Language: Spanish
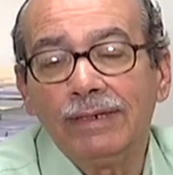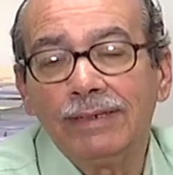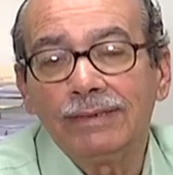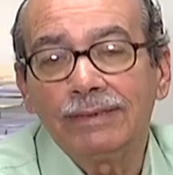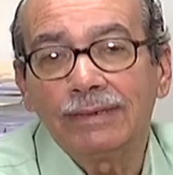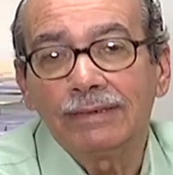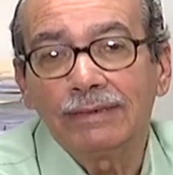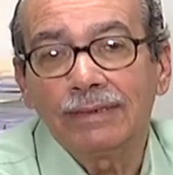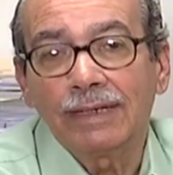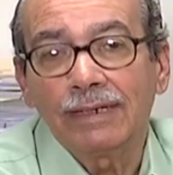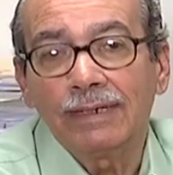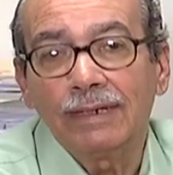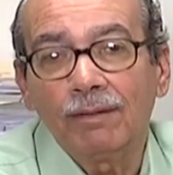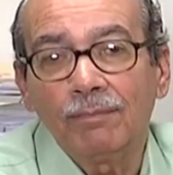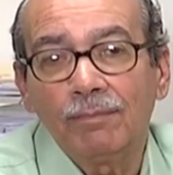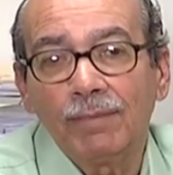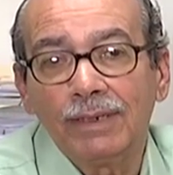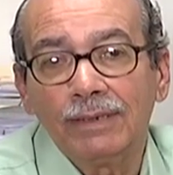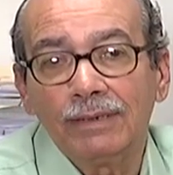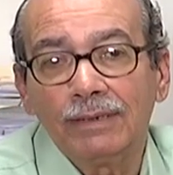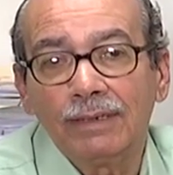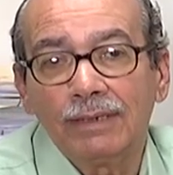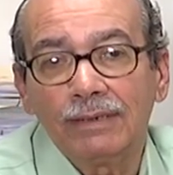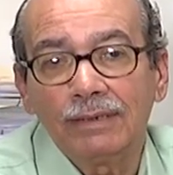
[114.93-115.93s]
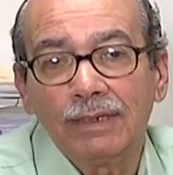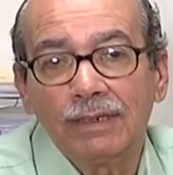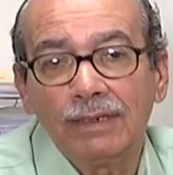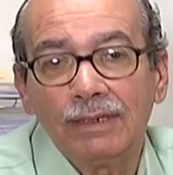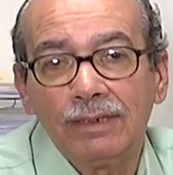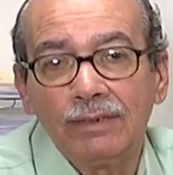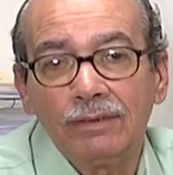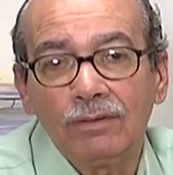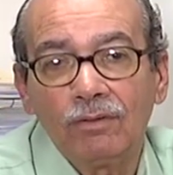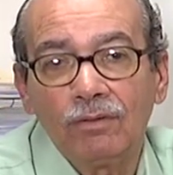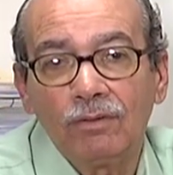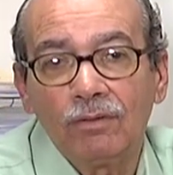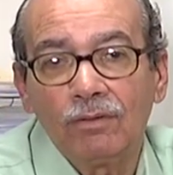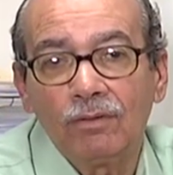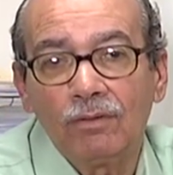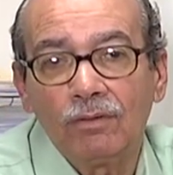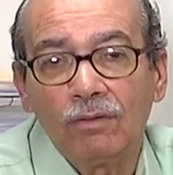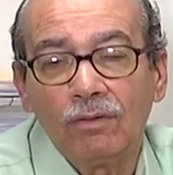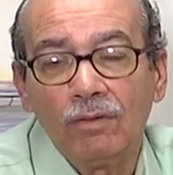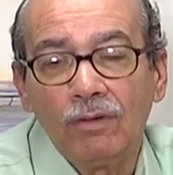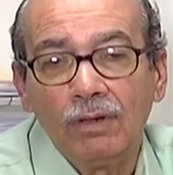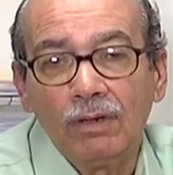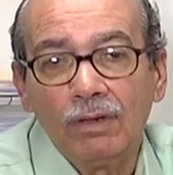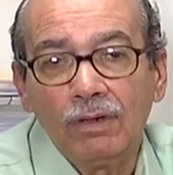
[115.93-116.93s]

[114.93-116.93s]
necesariamente teniendo